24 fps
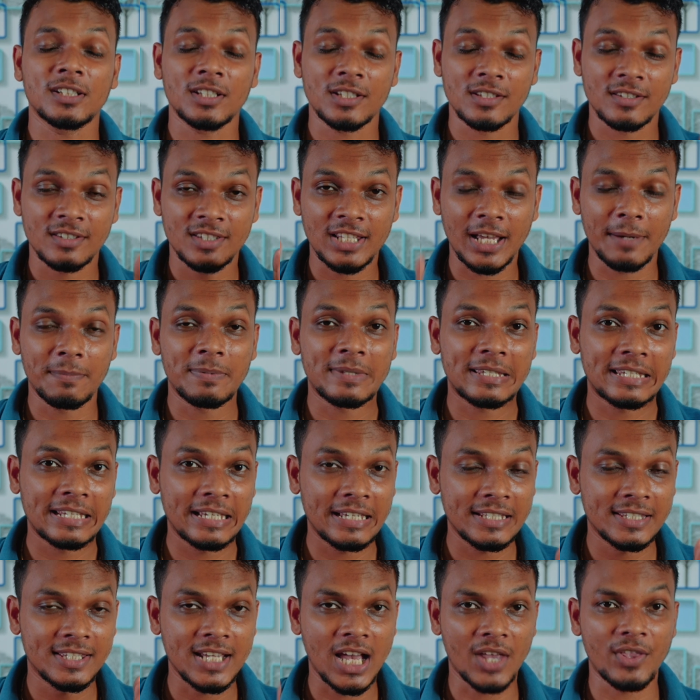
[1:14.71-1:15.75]
सबसे
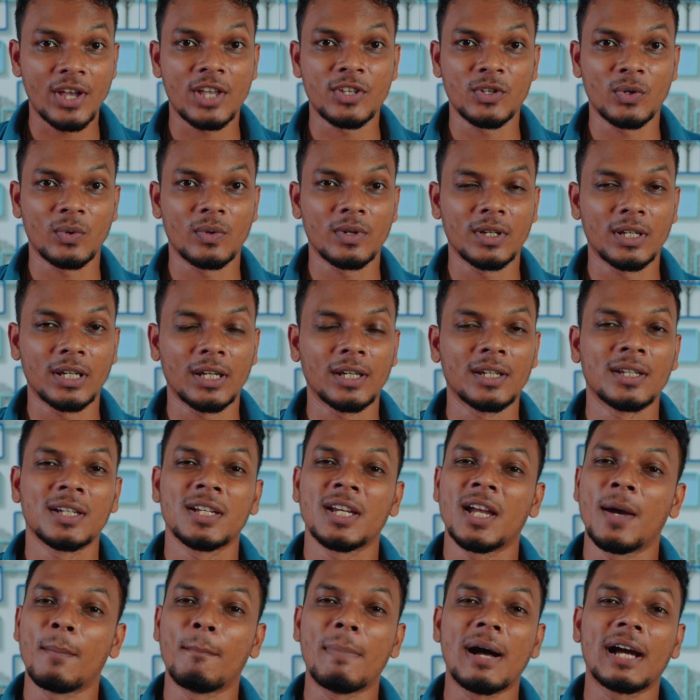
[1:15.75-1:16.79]
ज़्यादा ज़रूरी है
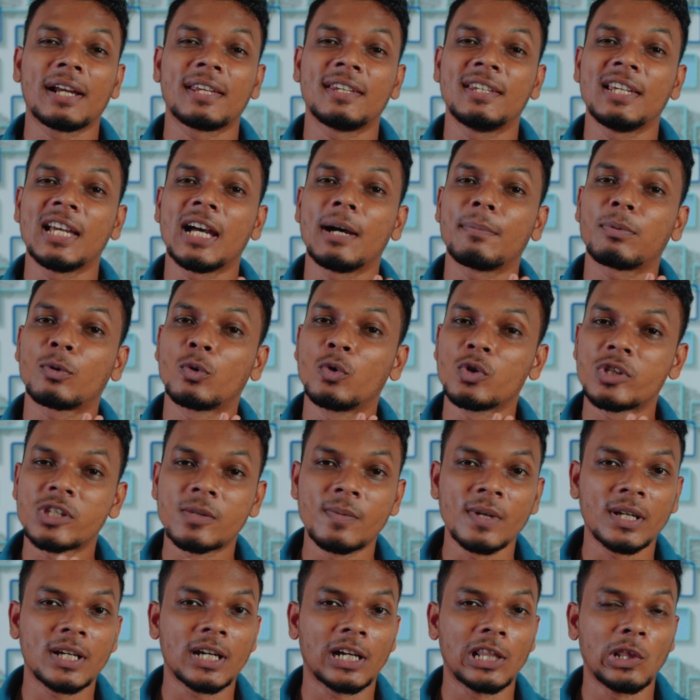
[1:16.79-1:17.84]
बाकी आप कुछ
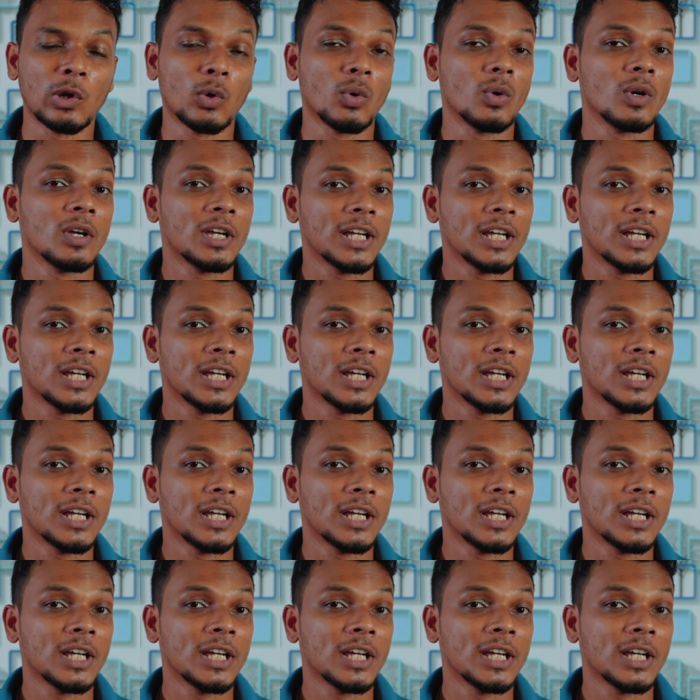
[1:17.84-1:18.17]
भी कर लो